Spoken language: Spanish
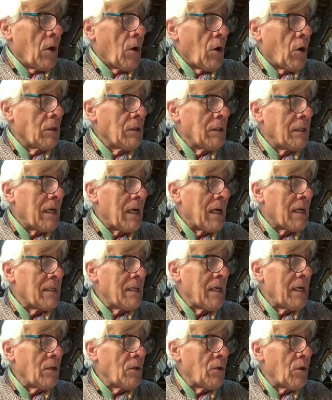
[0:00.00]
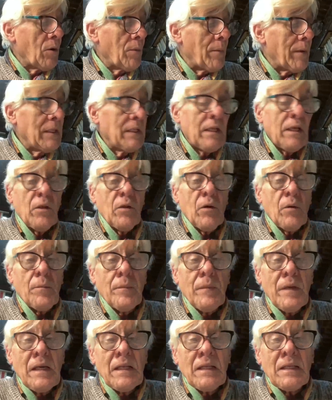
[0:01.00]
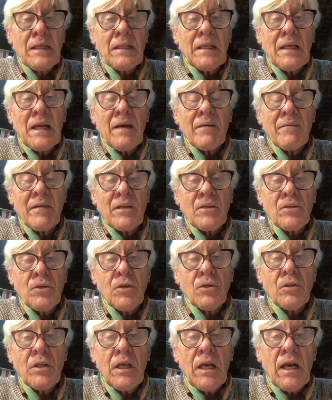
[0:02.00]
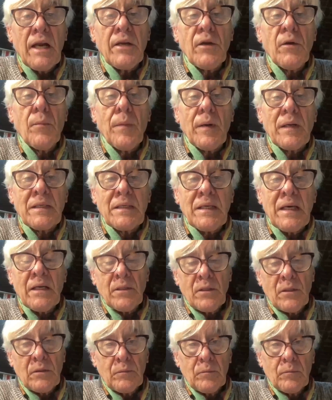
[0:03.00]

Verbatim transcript: Contra 122.000 de la versión del año pasado.